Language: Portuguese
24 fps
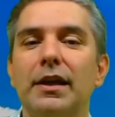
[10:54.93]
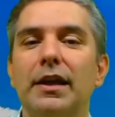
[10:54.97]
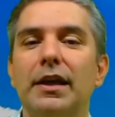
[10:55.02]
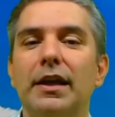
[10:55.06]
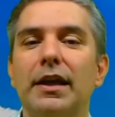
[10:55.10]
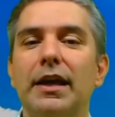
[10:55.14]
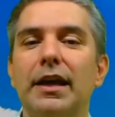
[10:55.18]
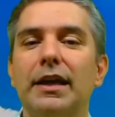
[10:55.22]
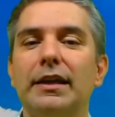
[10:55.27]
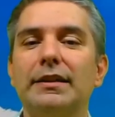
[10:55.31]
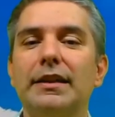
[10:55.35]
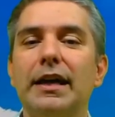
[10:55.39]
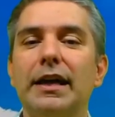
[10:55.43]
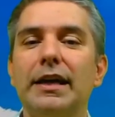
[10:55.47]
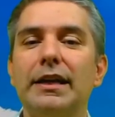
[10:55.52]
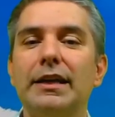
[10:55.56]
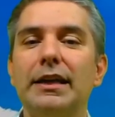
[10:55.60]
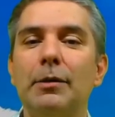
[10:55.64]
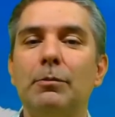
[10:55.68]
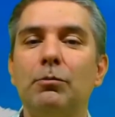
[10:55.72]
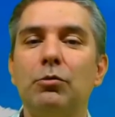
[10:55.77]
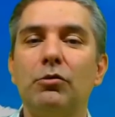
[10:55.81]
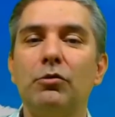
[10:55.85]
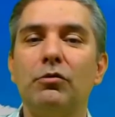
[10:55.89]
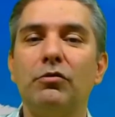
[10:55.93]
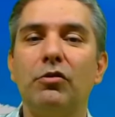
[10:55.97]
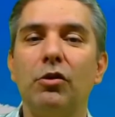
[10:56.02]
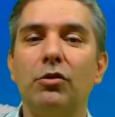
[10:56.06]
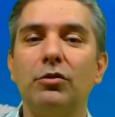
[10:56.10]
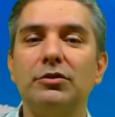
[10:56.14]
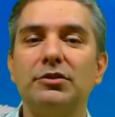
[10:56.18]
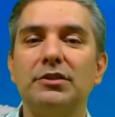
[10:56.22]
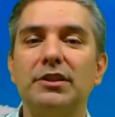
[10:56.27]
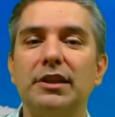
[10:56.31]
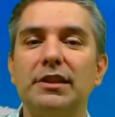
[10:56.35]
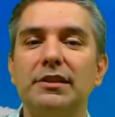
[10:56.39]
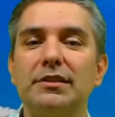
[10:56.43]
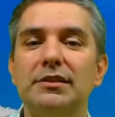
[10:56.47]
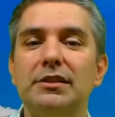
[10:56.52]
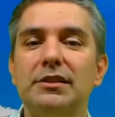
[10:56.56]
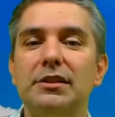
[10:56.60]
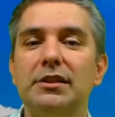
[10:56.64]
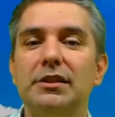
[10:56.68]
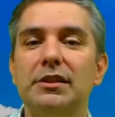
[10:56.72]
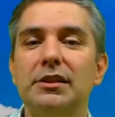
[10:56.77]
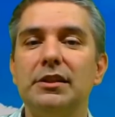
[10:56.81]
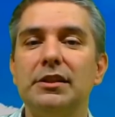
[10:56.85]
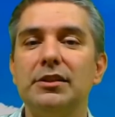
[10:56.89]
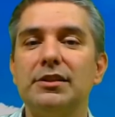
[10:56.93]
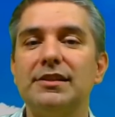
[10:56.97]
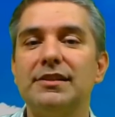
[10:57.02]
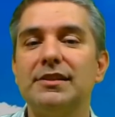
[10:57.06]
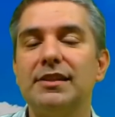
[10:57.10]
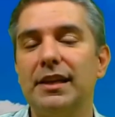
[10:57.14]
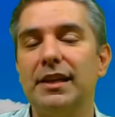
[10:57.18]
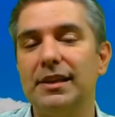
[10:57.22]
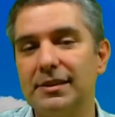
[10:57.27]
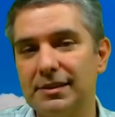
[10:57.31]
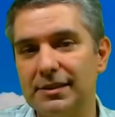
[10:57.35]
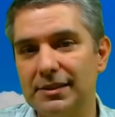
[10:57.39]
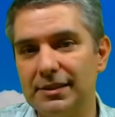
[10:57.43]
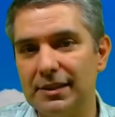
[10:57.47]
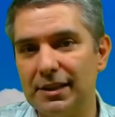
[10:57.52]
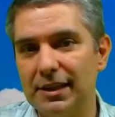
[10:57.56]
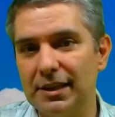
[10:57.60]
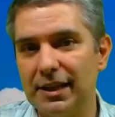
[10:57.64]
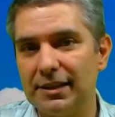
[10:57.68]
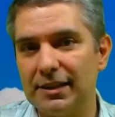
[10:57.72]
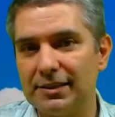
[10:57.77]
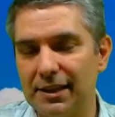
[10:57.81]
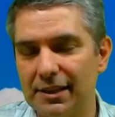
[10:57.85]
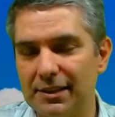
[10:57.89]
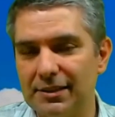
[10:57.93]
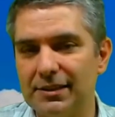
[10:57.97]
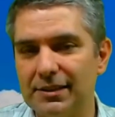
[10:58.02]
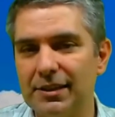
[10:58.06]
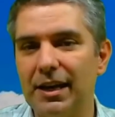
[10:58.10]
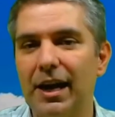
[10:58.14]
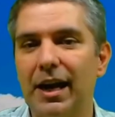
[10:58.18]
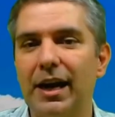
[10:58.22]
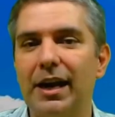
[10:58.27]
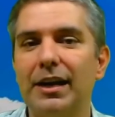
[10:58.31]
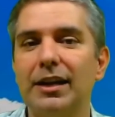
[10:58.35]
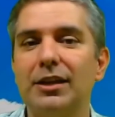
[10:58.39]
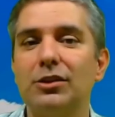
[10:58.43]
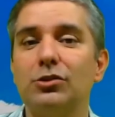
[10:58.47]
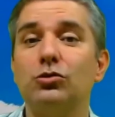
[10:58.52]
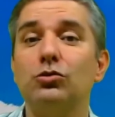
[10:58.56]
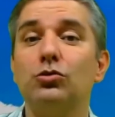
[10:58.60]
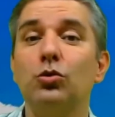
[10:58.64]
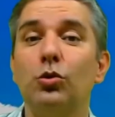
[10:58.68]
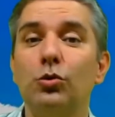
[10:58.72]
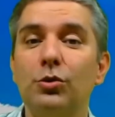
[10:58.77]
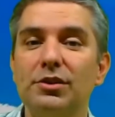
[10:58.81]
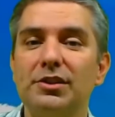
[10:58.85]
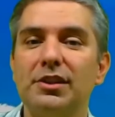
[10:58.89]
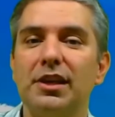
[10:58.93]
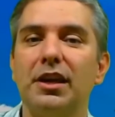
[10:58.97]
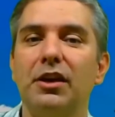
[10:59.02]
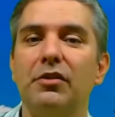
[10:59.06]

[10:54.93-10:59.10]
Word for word: é, daria por volta de seis, di seis diárias, 12